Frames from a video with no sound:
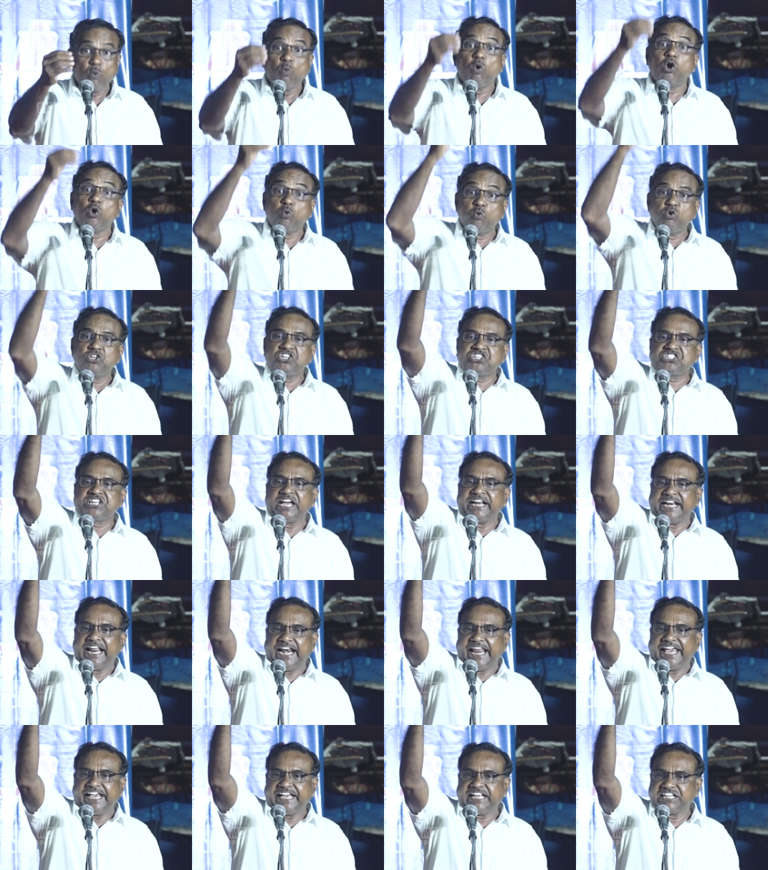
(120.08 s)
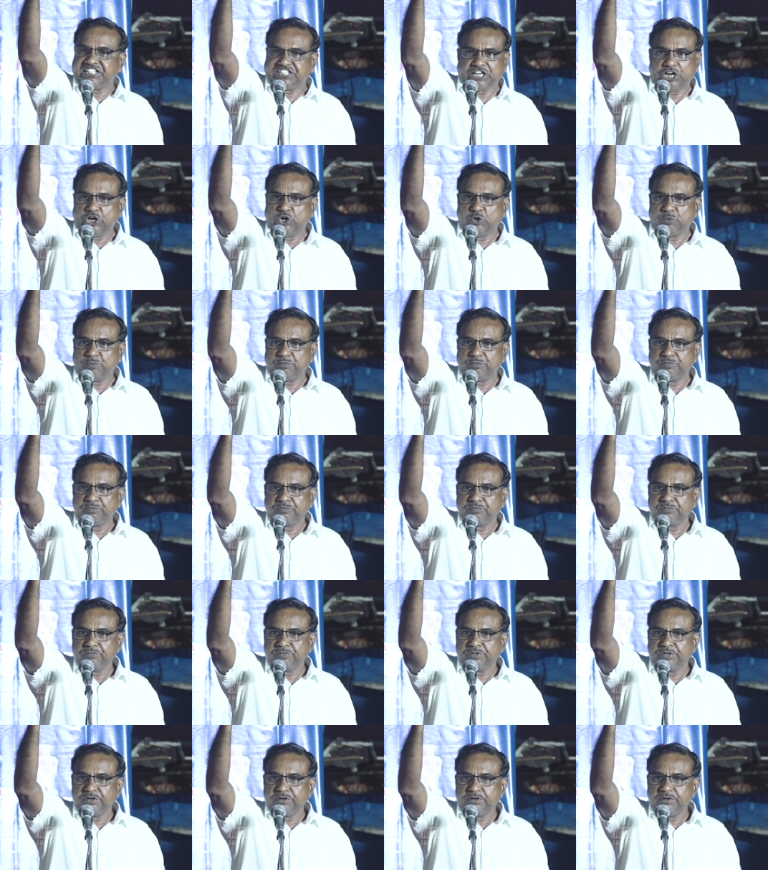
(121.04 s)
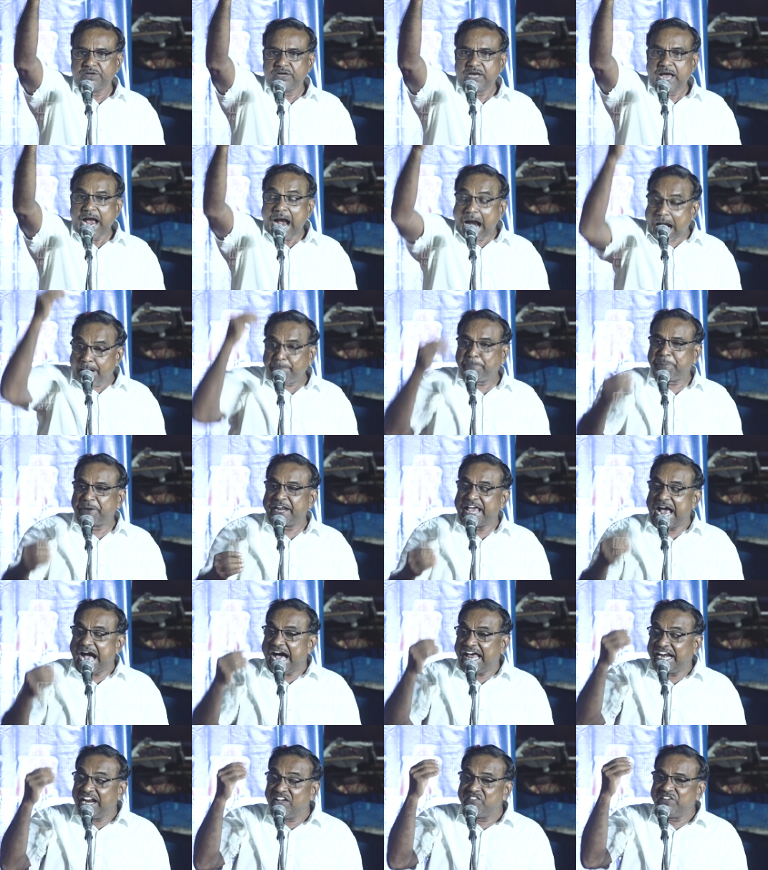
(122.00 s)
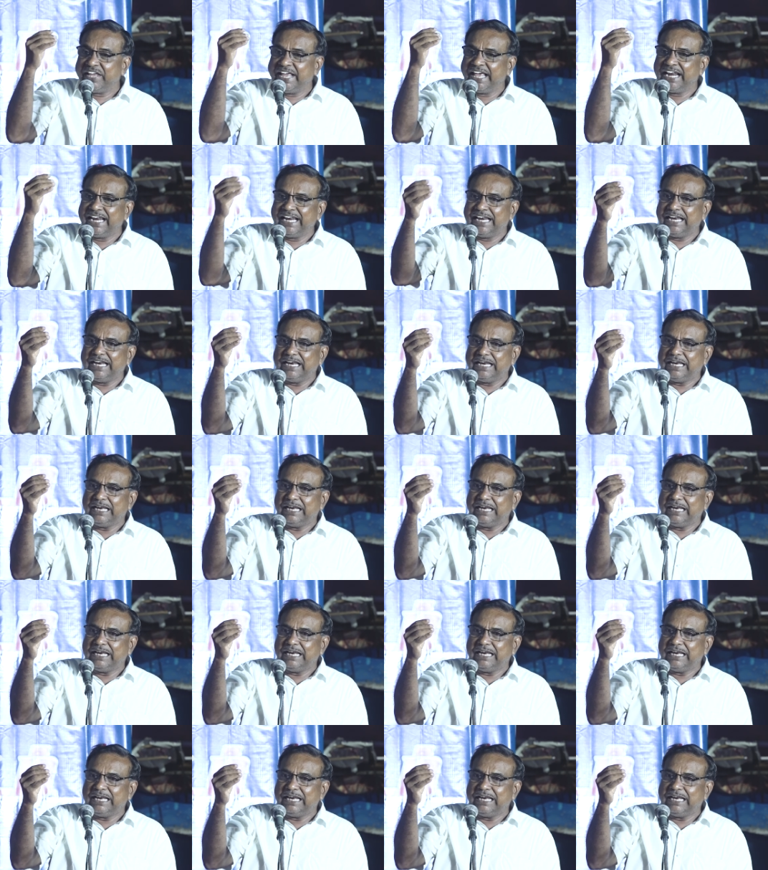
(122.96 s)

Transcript: ஒரு உச்ச நிலைக்கு செல்லும் அப்படி அறிவியல்